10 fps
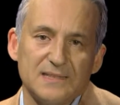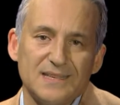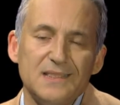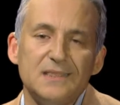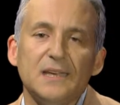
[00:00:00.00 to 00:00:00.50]
è
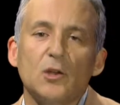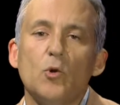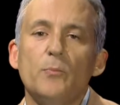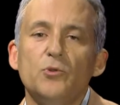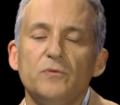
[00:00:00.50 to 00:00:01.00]

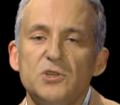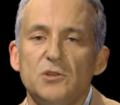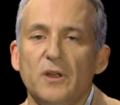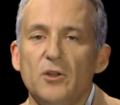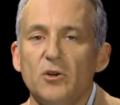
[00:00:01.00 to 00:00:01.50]
sentirlo più
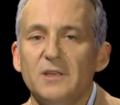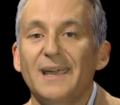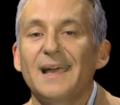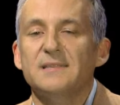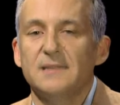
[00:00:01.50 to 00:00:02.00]
vicino a noi
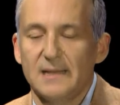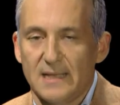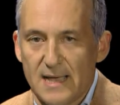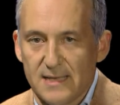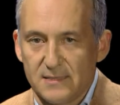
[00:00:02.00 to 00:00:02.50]
grazie
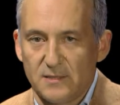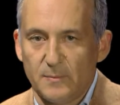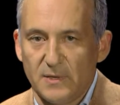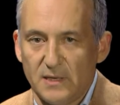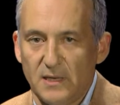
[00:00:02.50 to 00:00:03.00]
al
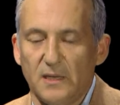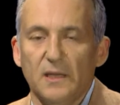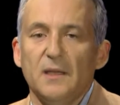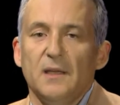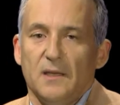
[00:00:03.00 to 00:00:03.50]
cast, perché